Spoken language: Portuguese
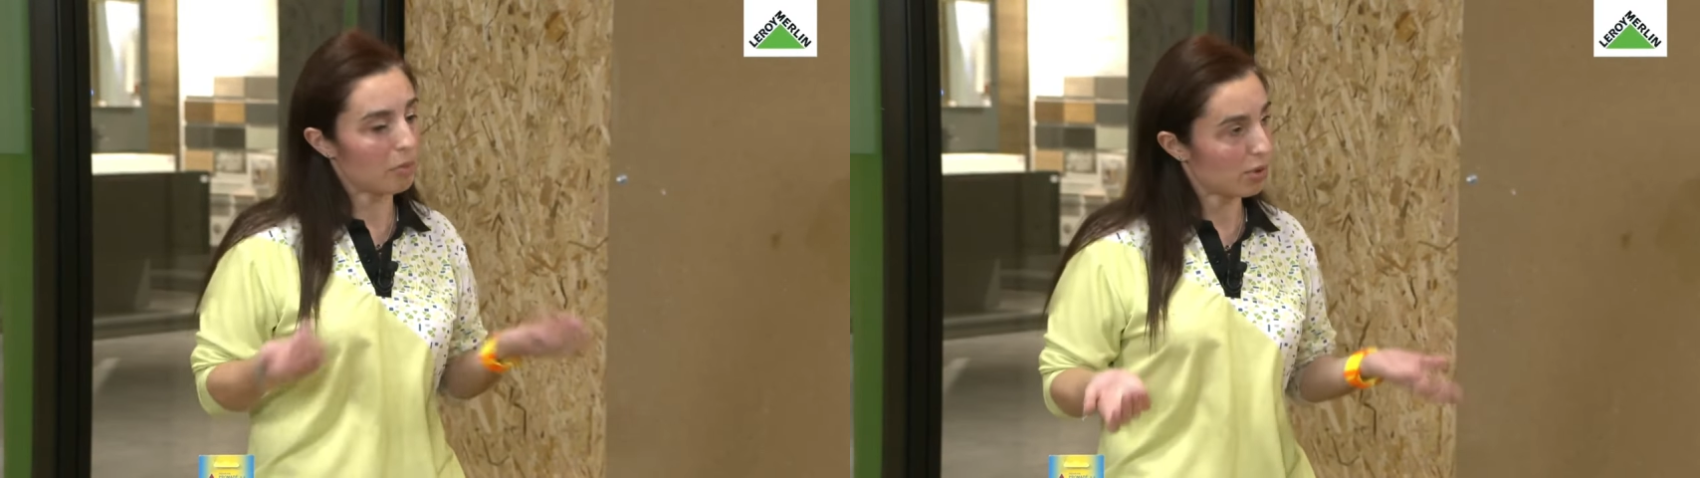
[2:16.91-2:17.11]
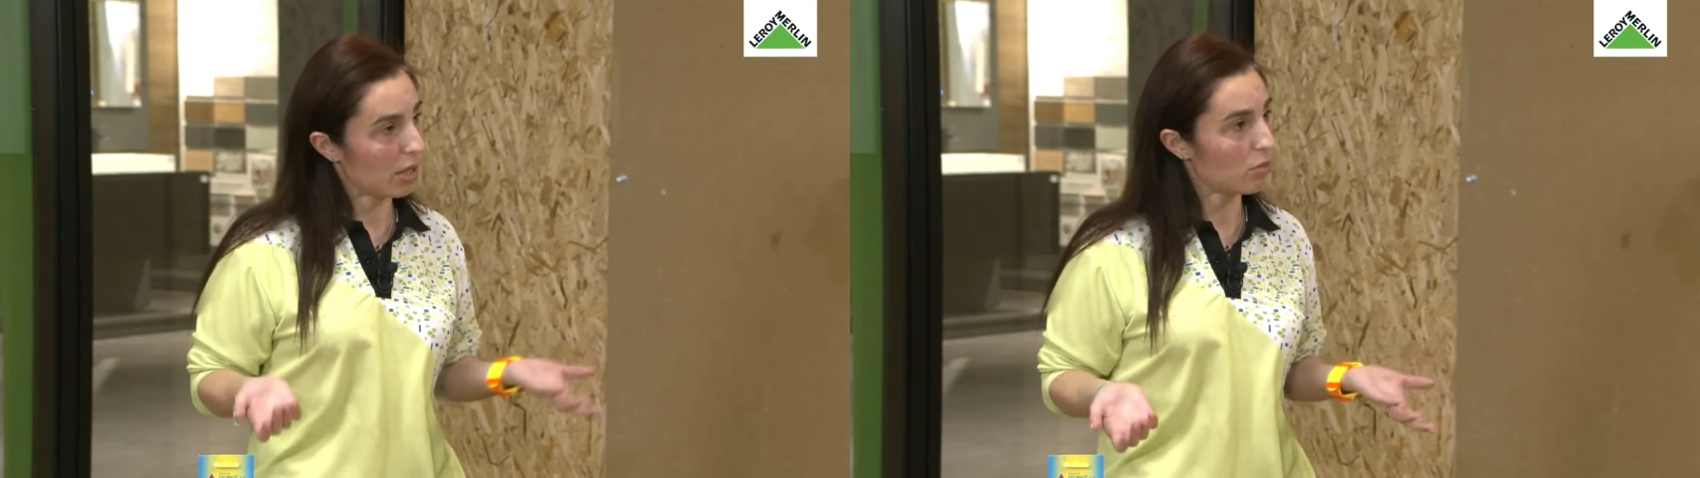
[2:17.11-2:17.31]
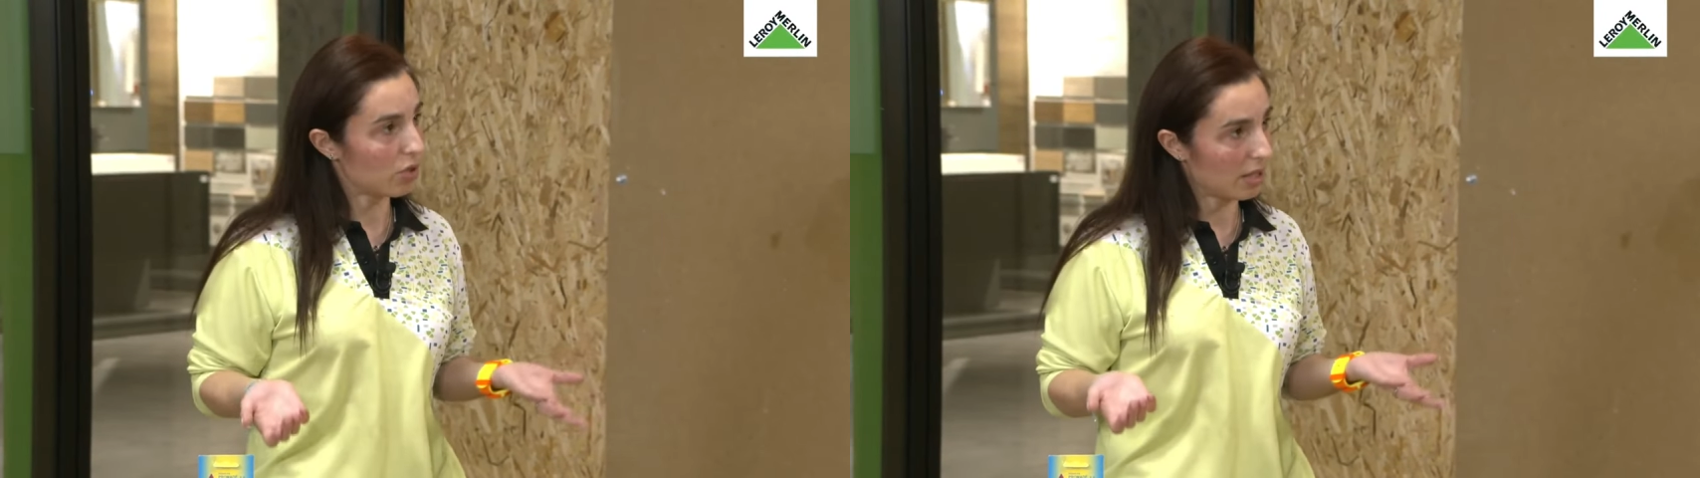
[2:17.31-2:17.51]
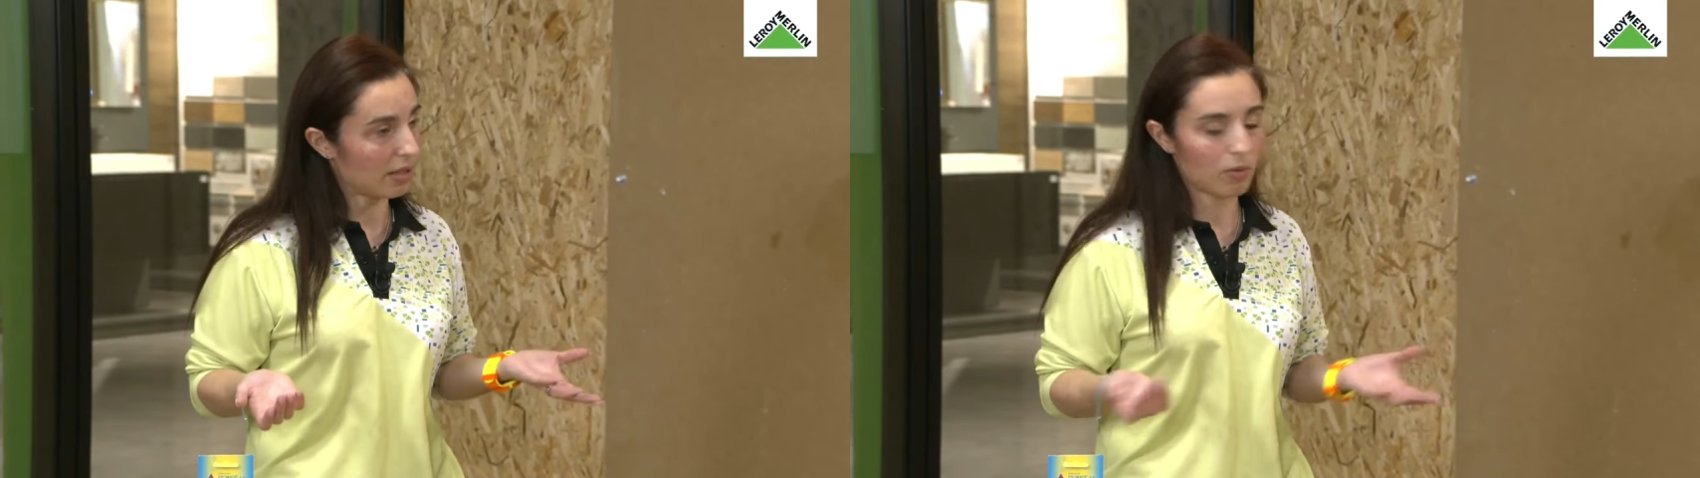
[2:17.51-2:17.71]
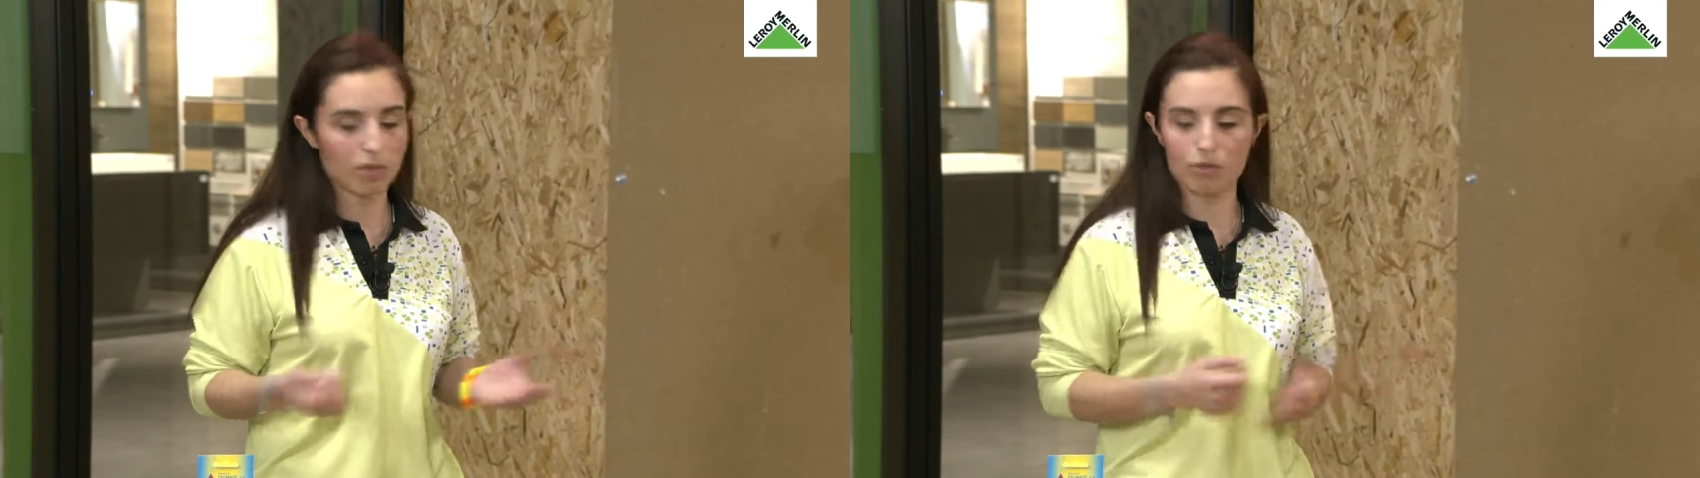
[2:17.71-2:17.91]
possamos
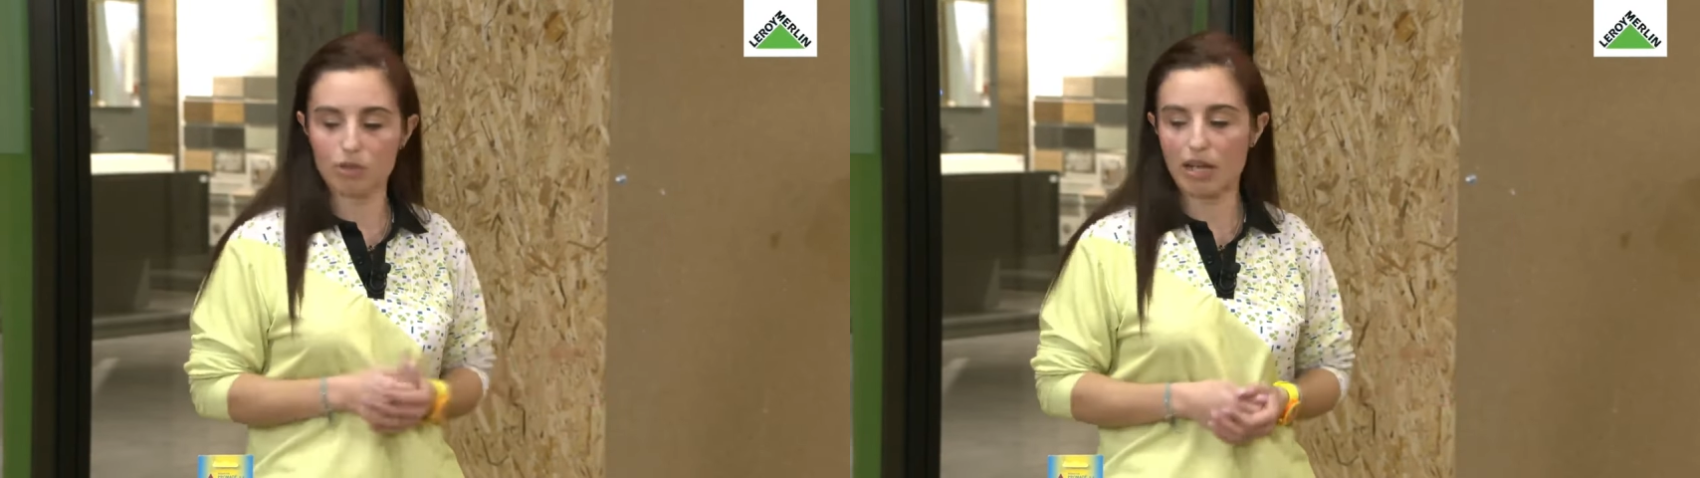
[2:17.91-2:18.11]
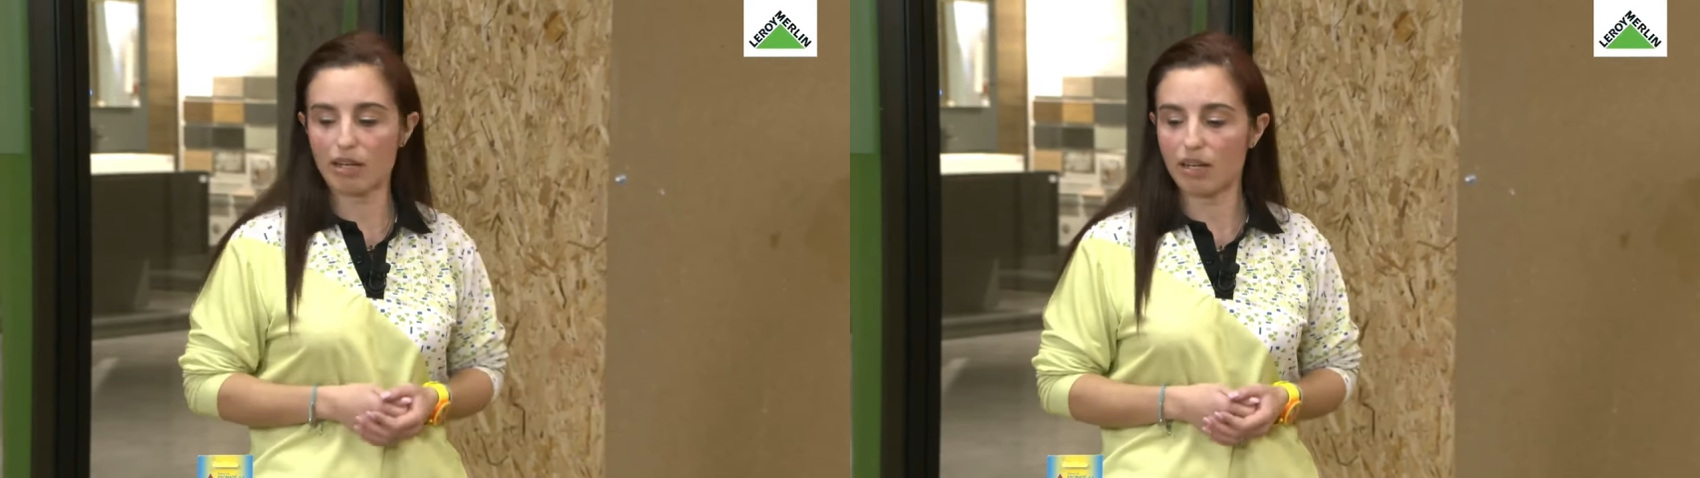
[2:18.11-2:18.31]
então executar